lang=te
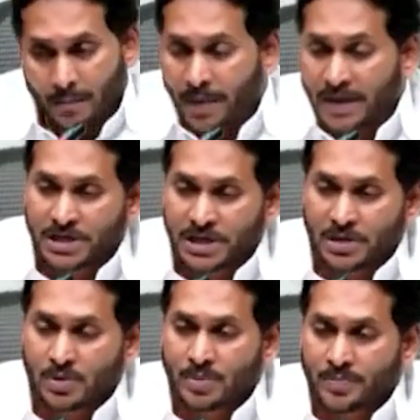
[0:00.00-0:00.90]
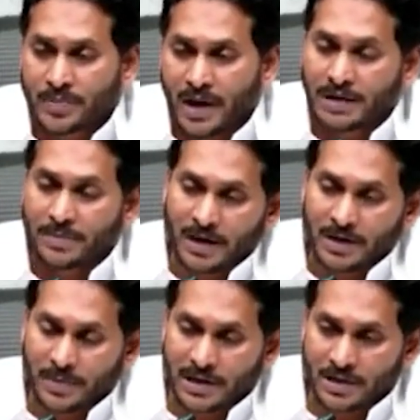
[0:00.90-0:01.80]
బడ్జెట్లు ఆ
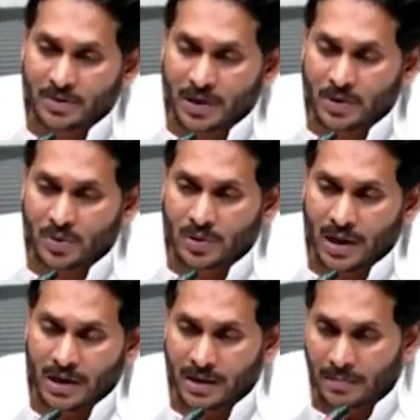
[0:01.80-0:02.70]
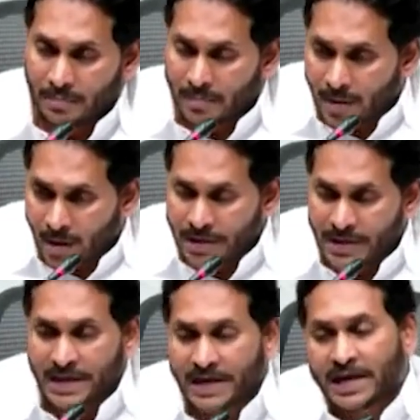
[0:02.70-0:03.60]
డిపార్ట్మెంట్లకు అనుకూ
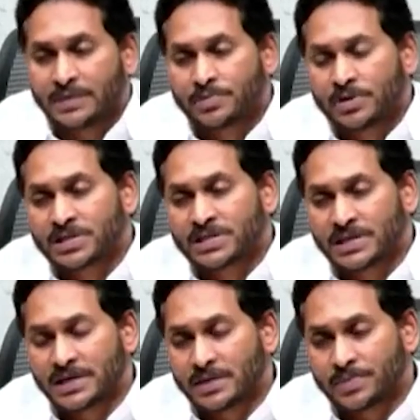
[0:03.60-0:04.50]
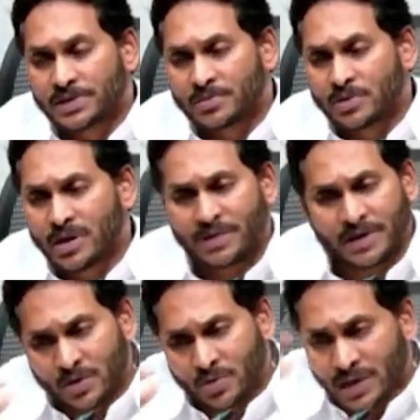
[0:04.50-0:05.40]
ఆల్రెడీ కేటాయింపులు చేసిన నేపథ్యంలో
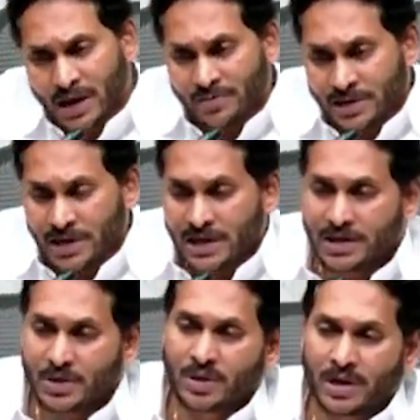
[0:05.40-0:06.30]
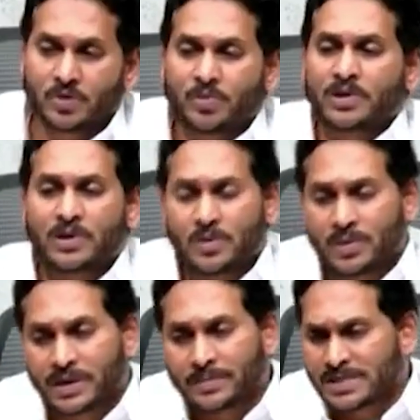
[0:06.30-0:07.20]
అవన్నీ కూడా ఆ వేదికలన్నీ కూడా అందుబాటులో
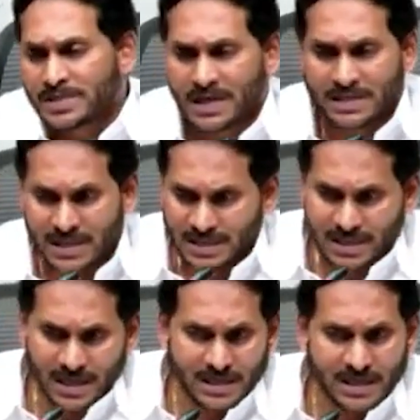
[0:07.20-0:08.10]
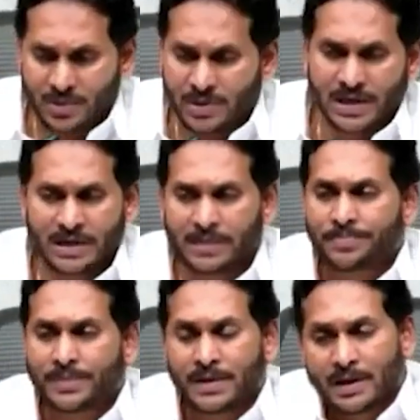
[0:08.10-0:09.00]
ఉండే పంచాయతీరాజ్ కానీ ఇటువంటి అన్ని
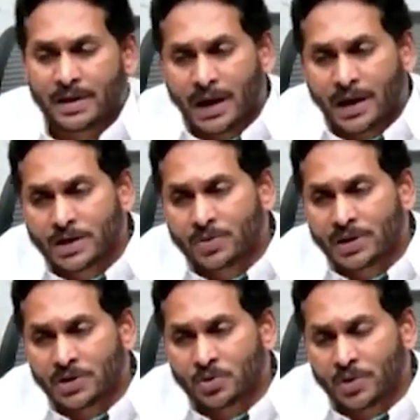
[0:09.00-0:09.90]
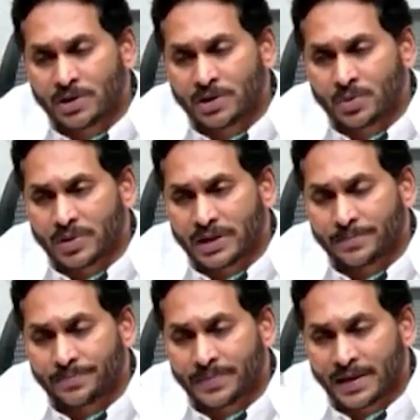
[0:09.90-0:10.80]
అన్నీ కూడా అందుబాటులో ఉండే
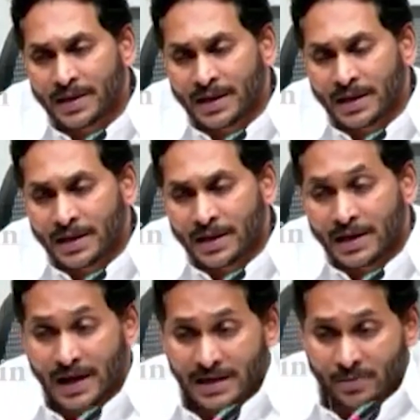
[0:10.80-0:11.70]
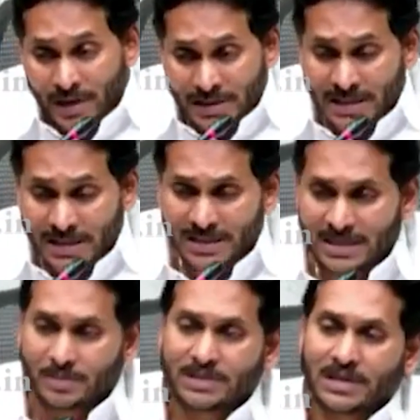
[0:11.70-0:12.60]
కానీ వ్యక్తిగత
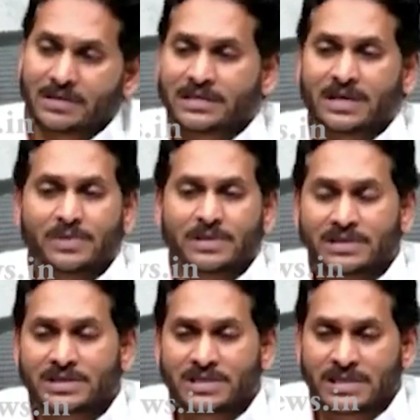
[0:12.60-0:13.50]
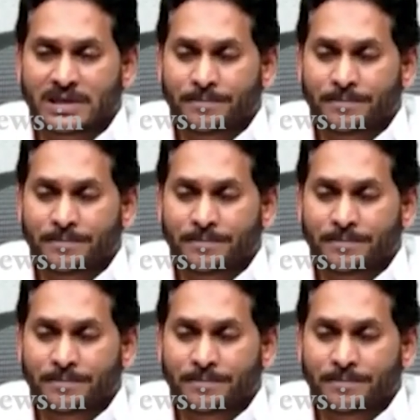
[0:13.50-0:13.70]
సమస్యలకు సంబంధించి